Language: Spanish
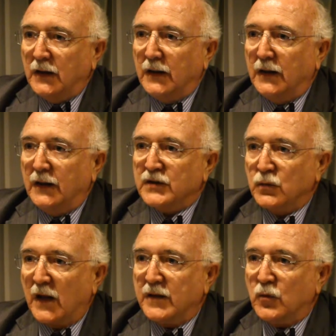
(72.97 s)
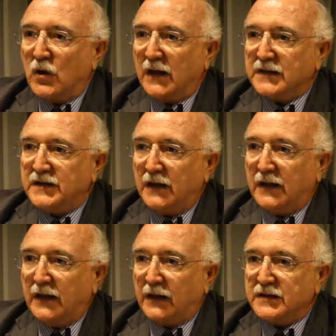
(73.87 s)
eh, es una
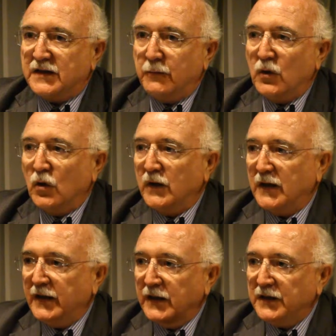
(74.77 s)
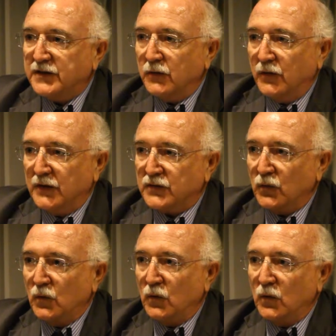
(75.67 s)
democracia que recibió en el inicio de
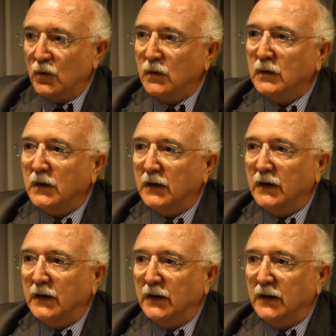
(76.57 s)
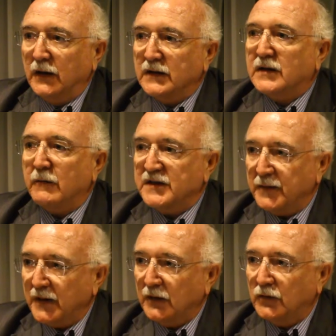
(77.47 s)
su eh,
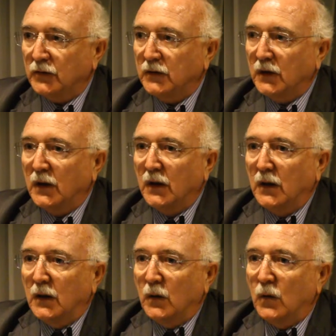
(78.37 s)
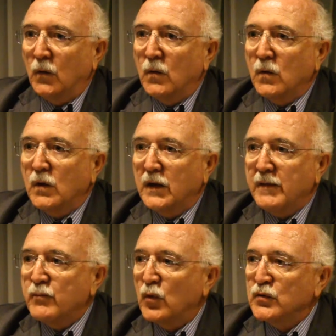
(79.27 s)
establecimiento un
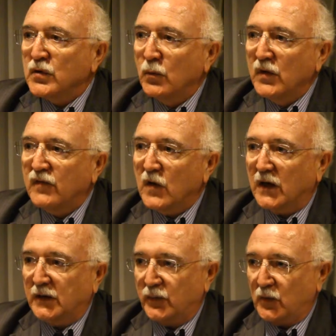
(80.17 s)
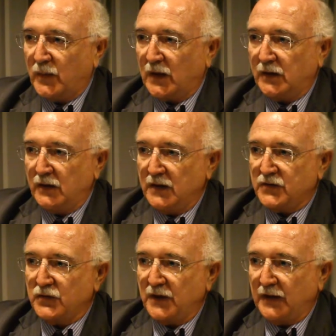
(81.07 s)
impulso muy fuerte por parte de la
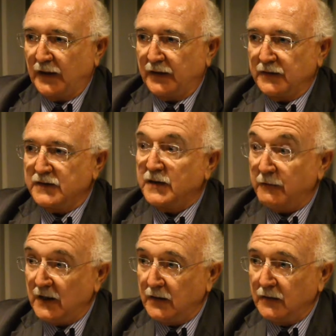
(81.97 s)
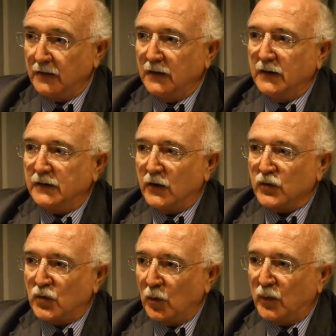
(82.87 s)
sociedad civil, de
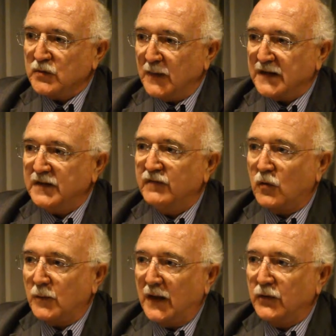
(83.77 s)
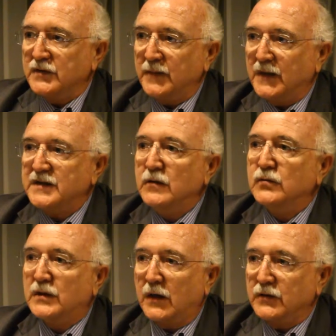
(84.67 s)
los grupos más informados y más
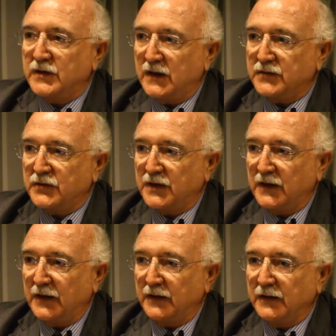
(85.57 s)
ilustrados de la sociedad,